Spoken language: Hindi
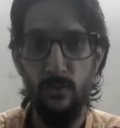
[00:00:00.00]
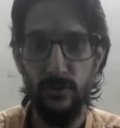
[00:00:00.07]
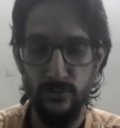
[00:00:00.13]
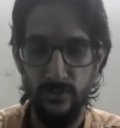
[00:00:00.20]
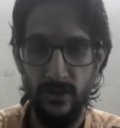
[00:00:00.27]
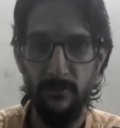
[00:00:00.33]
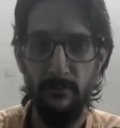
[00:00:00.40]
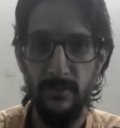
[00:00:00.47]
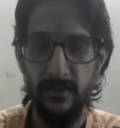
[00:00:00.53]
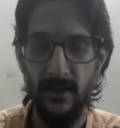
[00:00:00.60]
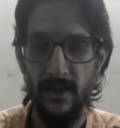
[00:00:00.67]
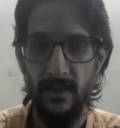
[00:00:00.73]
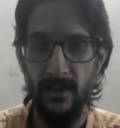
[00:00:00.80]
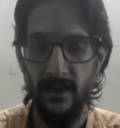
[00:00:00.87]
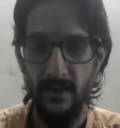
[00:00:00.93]
होल जो आप बता
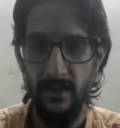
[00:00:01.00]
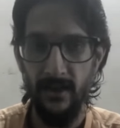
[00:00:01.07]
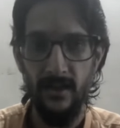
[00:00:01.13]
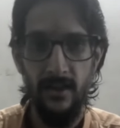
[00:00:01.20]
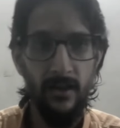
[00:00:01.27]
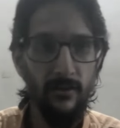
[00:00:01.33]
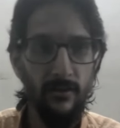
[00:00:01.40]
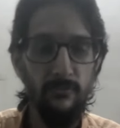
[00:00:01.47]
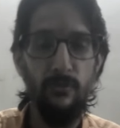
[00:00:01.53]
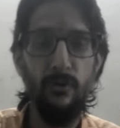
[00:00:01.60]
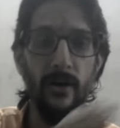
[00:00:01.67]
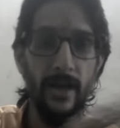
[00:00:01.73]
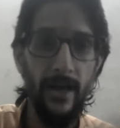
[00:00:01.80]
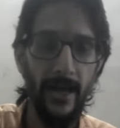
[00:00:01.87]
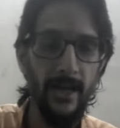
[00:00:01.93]
रहे हैं वो
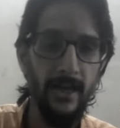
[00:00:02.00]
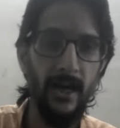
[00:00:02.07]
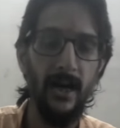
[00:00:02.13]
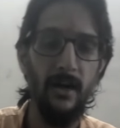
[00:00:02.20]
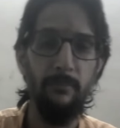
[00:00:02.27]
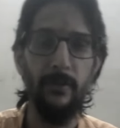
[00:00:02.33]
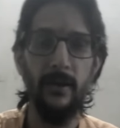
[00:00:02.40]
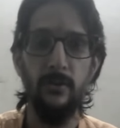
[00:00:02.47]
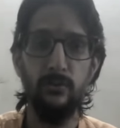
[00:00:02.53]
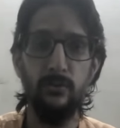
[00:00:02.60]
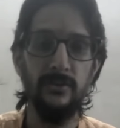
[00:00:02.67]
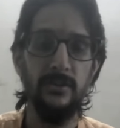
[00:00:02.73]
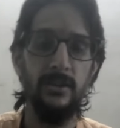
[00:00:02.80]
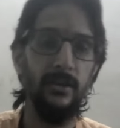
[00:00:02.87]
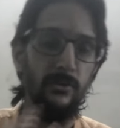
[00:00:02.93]
है कहाँ पे
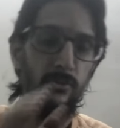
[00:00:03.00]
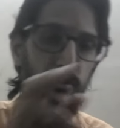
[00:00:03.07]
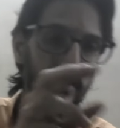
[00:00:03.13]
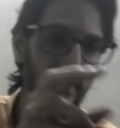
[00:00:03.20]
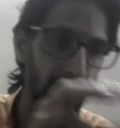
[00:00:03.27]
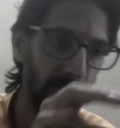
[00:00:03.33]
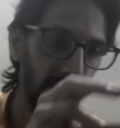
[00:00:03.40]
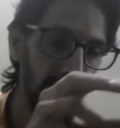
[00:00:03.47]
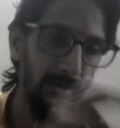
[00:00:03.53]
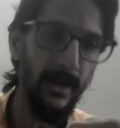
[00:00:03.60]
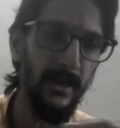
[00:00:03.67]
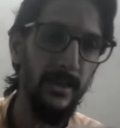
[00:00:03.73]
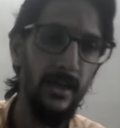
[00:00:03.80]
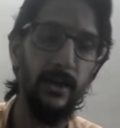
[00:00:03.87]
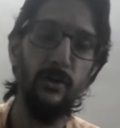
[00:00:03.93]
उसकी उसकी
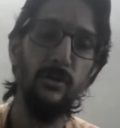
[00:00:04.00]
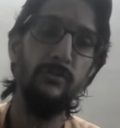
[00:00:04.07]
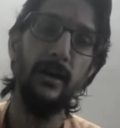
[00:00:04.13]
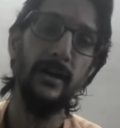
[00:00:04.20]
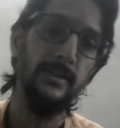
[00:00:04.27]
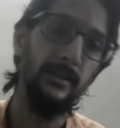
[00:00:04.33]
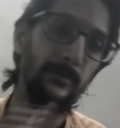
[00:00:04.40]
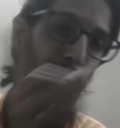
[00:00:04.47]
जानकारी और वहां तक